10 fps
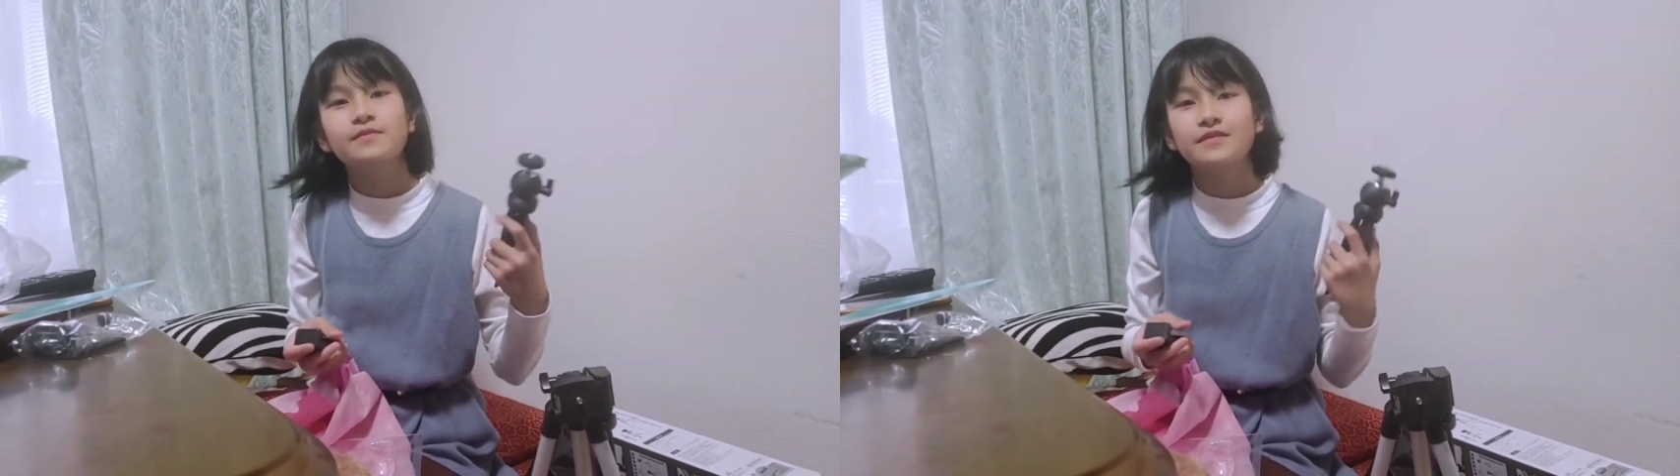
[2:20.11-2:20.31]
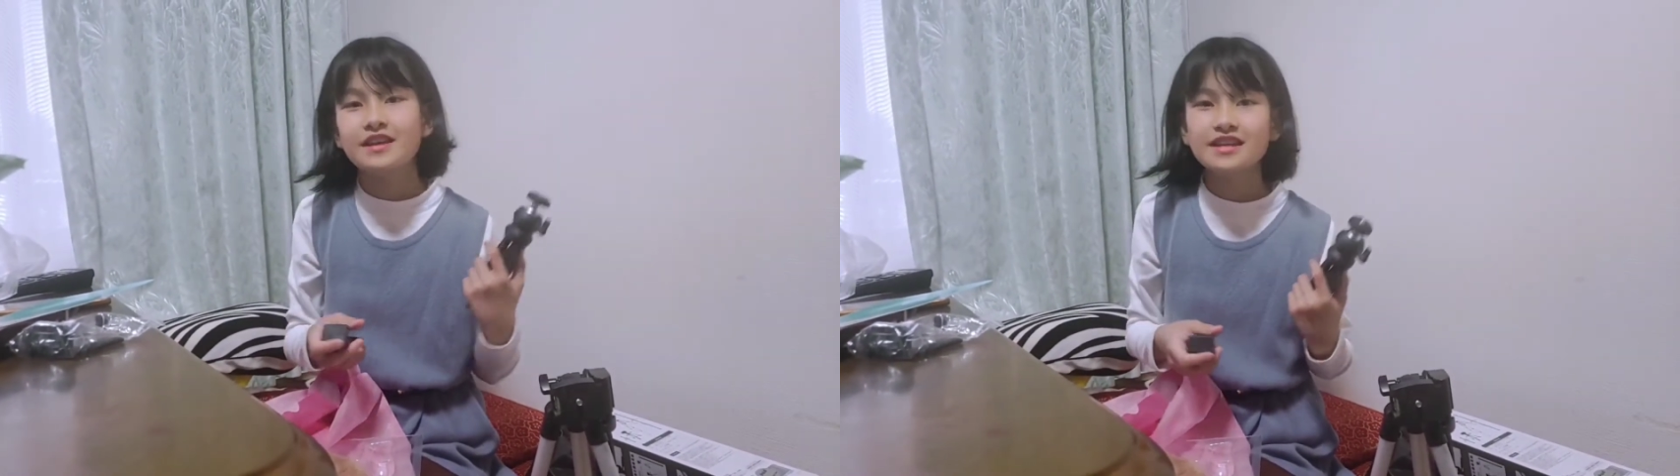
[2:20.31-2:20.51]

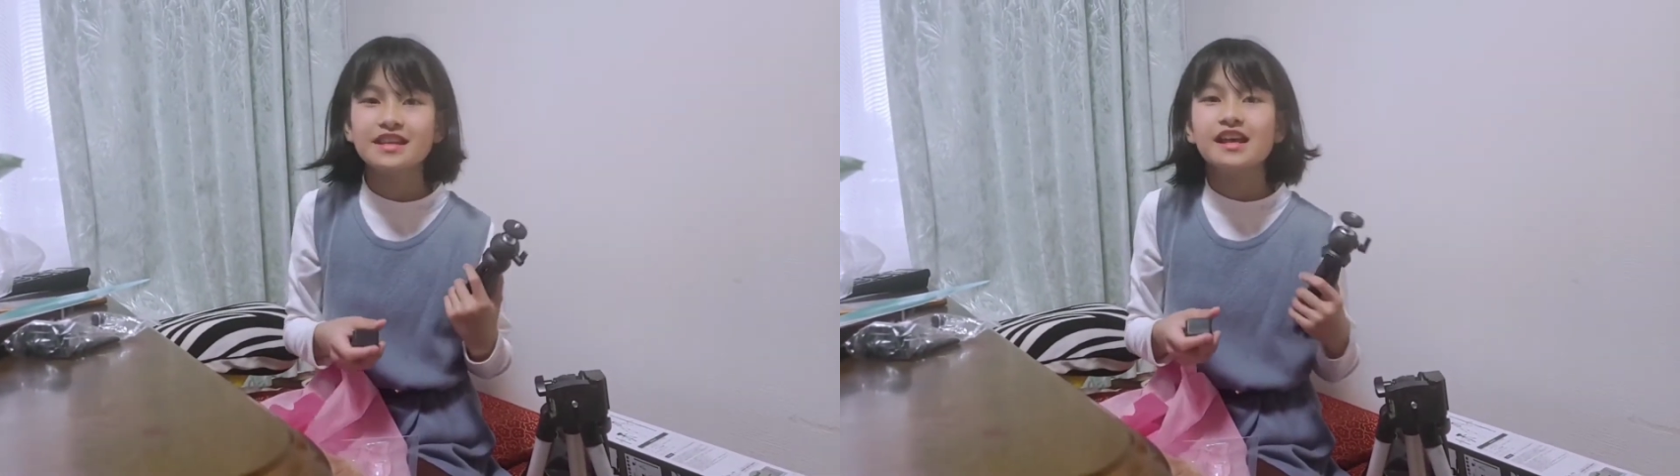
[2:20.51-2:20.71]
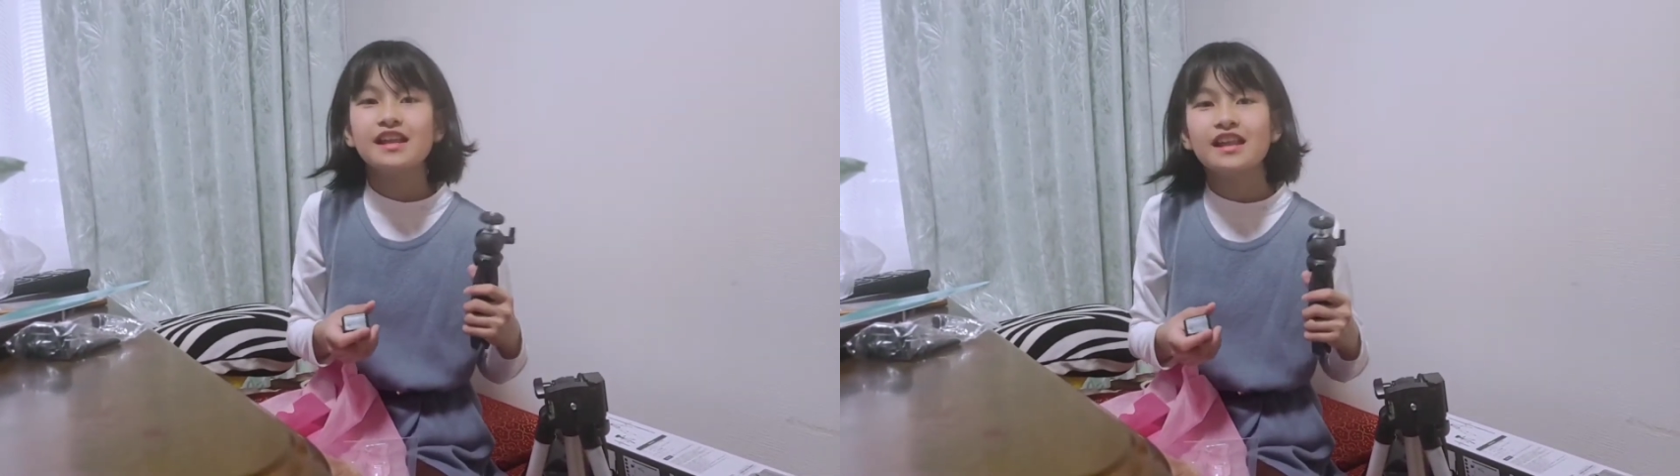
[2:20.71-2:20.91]
This,
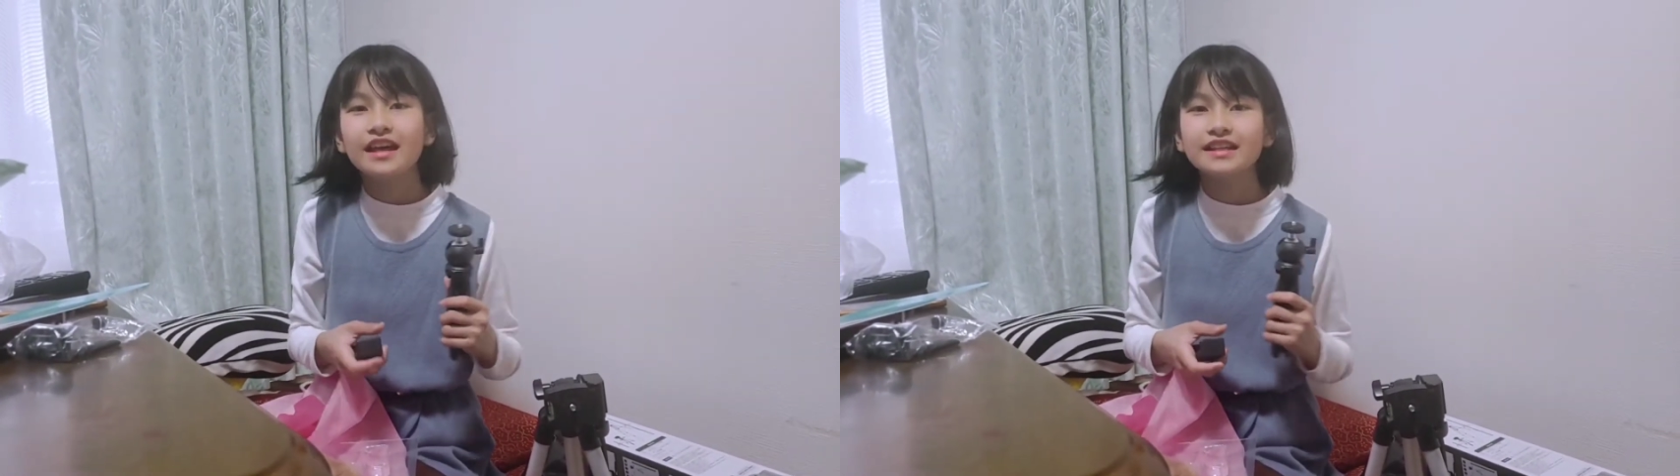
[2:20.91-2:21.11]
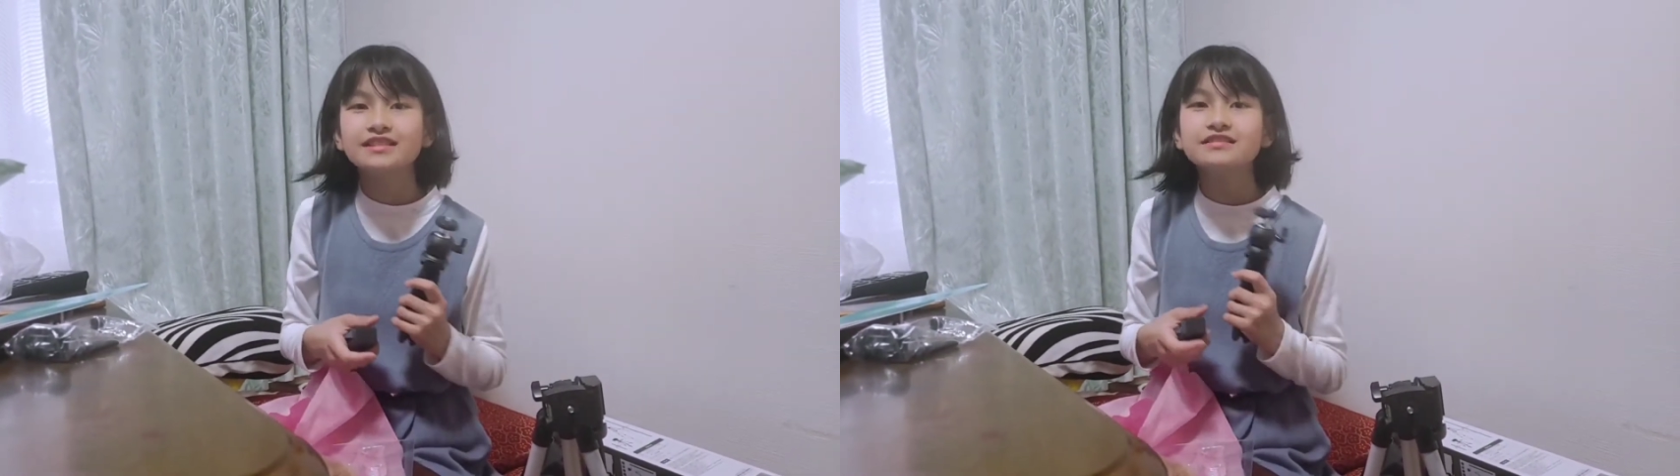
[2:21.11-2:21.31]

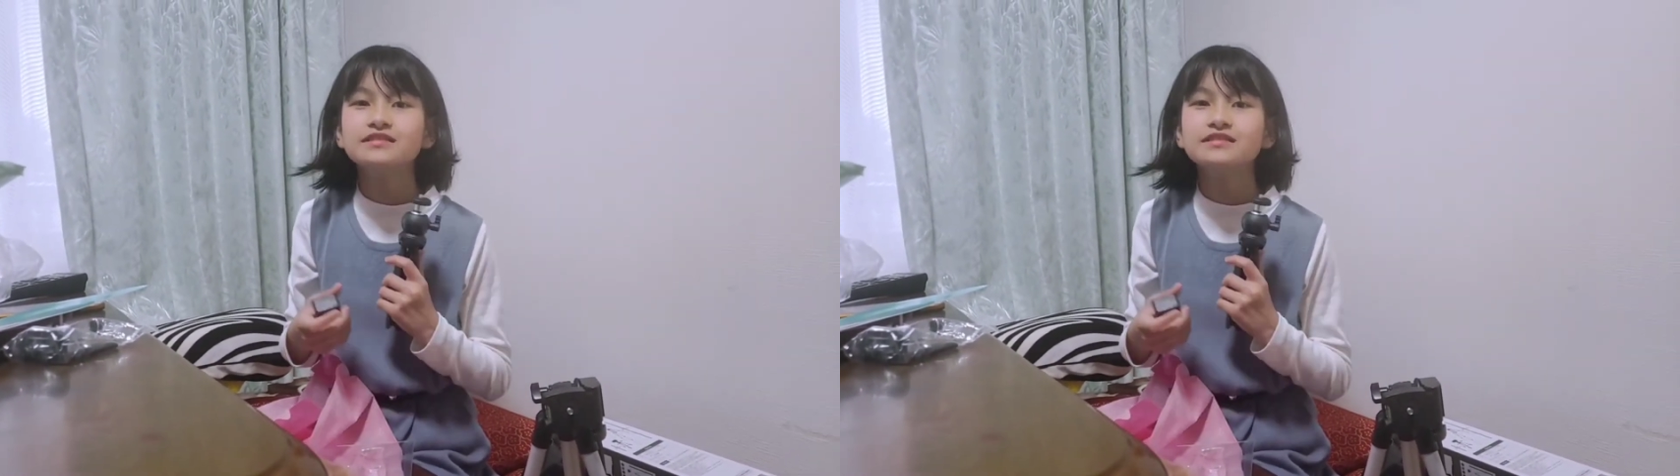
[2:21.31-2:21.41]
like, and